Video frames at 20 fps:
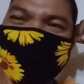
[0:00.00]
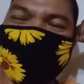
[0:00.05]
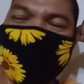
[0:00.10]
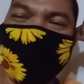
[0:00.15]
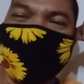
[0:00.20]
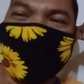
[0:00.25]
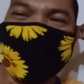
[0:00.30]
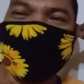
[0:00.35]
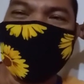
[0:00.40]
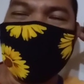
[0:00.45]

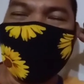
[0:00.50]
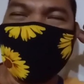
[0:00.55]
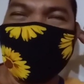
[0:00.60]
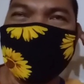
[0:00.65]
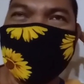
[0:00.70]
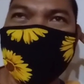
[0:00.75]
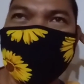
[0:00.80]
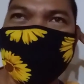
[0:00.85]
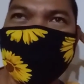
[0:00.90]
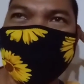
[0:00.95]
Bakit tayo na
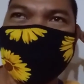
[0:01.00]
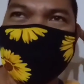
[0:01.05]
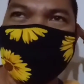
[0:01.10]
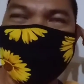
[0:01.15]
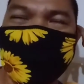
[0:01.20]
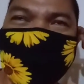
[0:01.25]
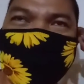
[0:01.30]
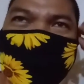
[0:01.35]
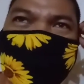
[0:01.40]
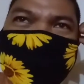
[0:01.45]
pang gusto
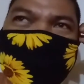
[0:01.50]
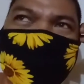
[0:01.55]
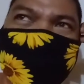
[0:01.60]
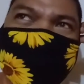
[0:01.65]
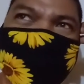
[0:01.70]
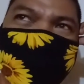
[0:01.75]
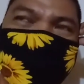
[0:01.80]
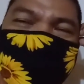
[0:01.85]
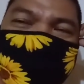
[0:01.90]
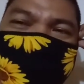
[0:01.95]
mong gawin?